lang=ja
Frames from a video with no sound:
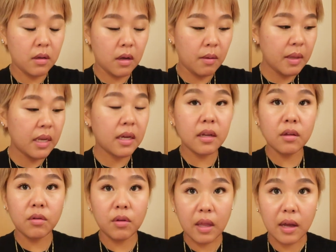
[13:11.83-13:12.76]
アメリカだ
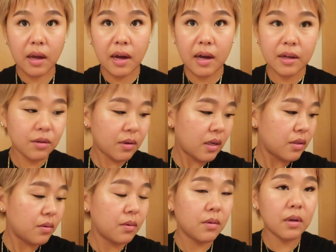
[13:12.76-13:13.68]
とねカードか
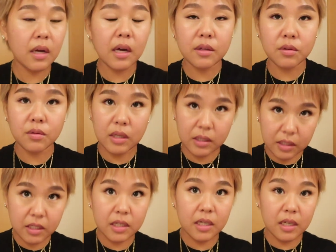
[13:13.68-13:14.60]
そのカードだ
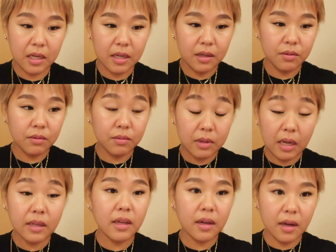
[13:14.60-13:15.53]
し
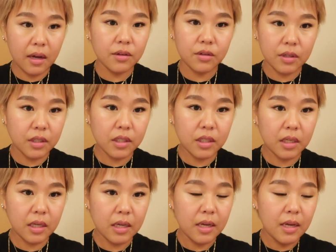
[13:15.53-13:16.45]
大体カードだ
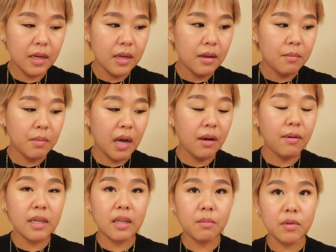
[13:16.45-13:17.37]
し、まあ、
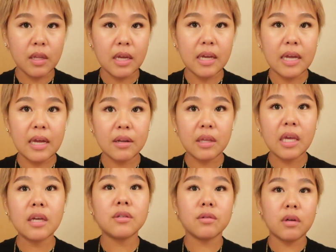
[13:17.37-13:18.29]
ハワイでもねあの
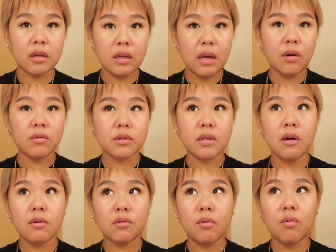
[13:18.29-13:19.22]
キャッシュが結構使
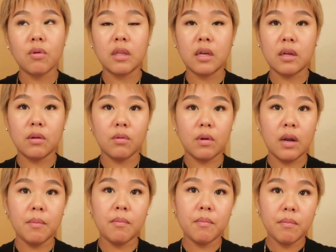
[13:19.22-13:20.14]
うこと多いんだけどほ
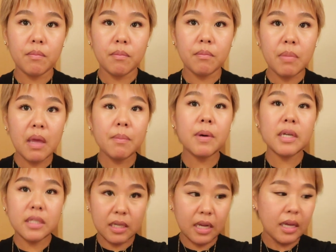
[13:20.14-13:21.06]
ら
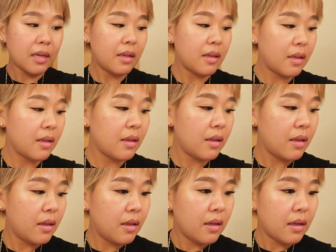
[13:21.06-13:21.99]
ペーパーじゃない
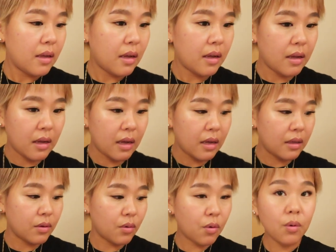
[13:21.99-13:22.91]
あ
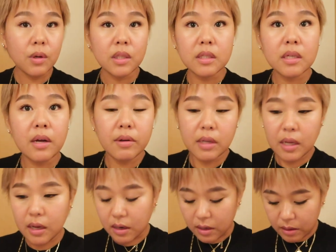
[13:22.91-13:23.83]
のコイン使わな
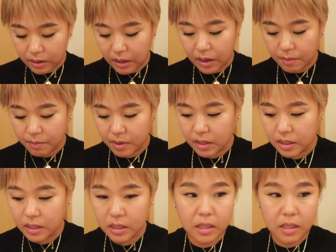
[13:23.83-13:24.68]
いからねあんまりだ